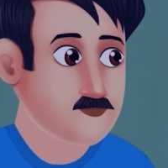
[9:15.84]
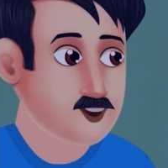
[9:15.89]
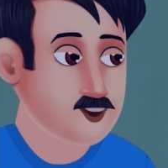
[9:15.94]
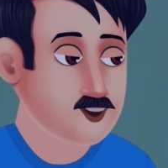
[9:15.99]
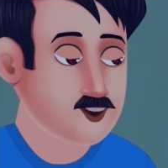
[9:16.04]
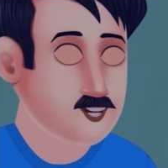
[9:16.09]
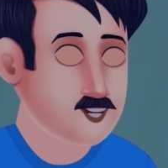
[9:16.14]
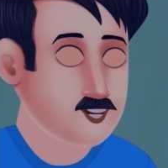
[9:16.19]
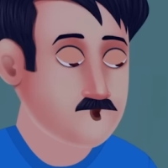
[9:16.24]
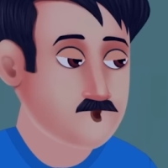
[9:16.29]

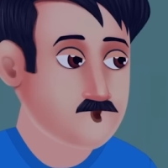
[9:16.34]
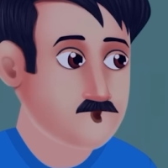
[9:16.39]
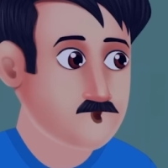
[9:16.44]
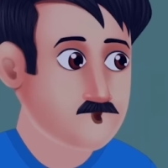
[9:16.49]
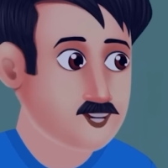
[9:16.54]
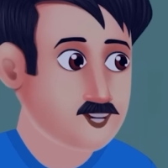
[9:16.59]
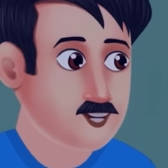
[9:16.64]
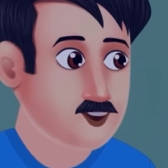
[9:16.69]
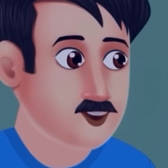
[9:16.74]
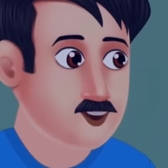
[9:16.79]
उमा तुम्हें पता
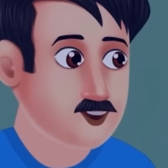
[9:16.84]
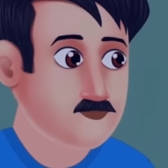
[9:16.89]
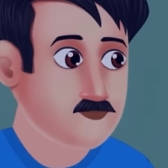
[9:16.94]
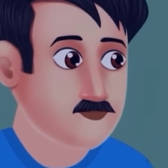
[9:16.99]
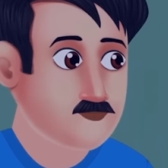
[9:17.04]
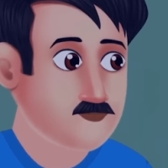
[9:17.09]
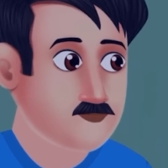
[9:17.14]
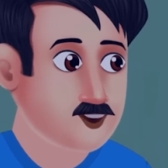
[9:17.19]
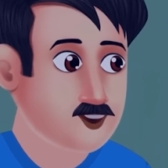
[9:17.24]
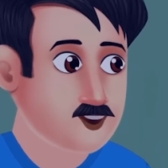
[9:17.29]
है आज
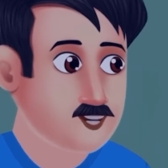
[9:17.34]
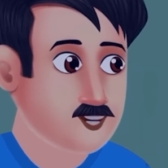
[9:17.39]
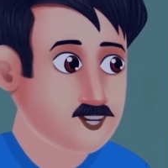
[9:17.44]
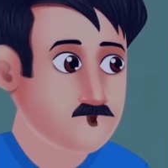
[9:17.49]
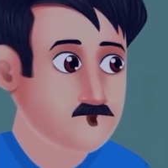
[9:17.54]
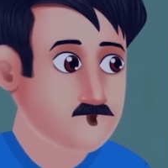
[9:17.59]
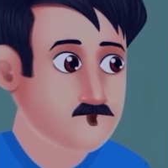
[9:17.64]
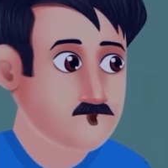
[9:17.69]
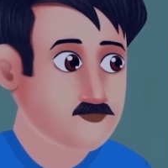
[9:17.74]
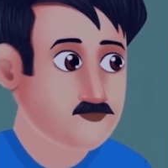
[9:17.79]
मैंने जंगल में एक